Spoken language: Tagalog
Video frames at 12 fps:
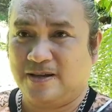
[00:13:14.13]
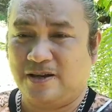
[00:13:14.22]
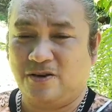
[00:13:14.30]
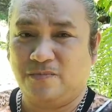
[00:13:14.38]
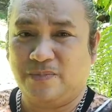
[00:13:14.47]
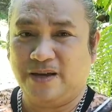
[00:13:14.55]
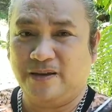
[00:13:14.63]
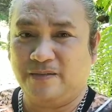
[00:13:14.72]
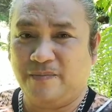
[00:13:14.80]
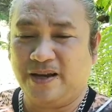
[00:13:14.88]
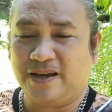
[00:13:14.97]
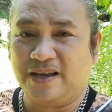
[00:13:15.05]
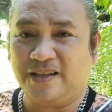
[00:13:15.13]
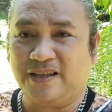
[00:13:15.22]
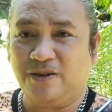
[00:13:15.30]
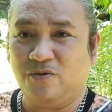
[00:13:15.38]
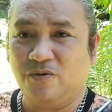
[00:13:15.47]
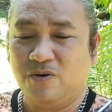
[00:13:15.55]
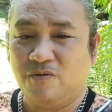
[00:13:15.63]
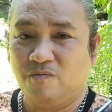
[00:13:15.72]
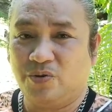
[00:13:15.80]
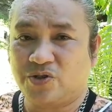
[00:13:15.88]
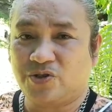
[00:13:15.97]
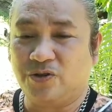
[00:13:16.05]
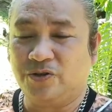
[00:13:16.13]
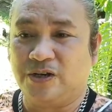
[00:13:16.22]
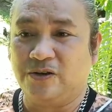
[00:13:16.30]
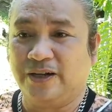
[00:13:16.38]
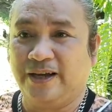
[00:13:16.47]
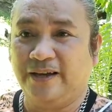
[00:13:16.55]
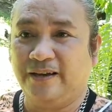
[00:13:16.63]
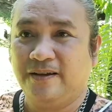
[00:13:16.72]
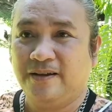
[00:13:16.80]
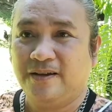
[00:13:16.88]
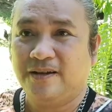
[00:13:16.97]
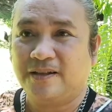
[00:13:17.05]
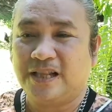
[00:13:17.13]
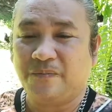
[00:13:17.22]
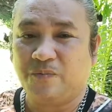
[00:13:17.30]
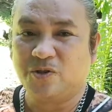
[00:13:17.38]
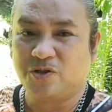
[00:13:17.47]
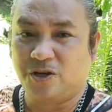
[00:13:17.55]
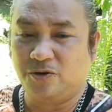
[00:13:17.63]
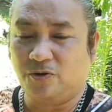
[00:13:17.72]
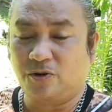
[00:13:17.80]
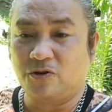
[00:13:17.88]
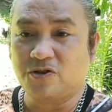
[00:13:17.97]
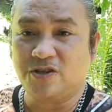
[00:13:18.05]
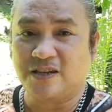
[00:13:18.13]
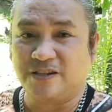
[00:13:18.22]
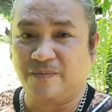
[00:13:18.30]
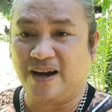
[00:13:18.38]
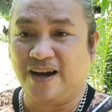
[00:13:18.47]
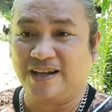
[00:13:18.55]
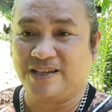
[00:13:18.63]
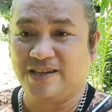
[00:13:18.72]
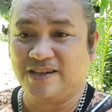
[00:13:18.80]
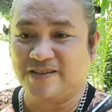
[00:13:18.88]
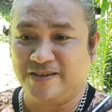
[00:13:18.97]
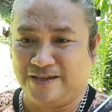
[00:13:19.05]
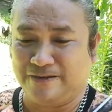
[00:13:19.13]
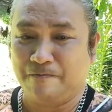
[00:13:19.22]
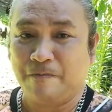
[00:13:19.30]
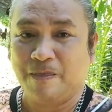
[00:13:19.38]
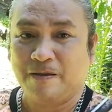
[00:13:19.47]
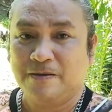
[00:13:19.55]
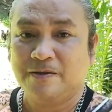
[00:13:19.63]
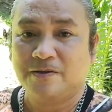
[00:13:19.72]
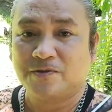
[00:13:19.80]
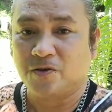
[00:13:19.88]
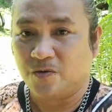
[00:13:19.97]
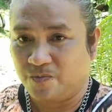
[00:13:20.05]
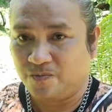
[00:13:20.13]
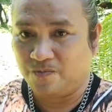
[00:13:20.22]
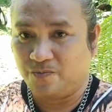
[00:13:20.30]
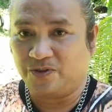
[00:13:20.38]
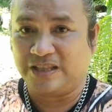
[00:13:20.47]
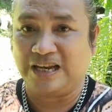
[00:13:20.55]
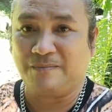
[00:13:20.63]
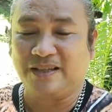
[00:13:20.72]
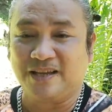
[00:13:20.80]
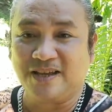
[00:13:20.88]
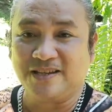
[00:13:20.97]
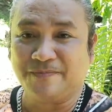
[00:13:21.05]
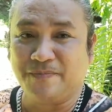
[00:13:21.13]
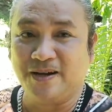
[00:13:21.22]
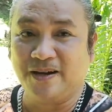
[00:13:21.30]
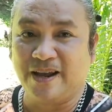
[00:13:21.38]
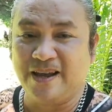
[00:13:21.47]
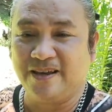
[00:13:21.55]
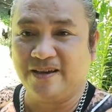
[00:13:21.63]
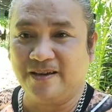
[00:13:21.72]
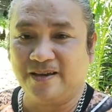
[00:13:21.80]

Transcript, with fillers: Ngayon, may, may nakita tayong Boston Roundhead. Tapos, kinocross niya sa mga hatches niya. So, punta naman tayo sa isa pang gray,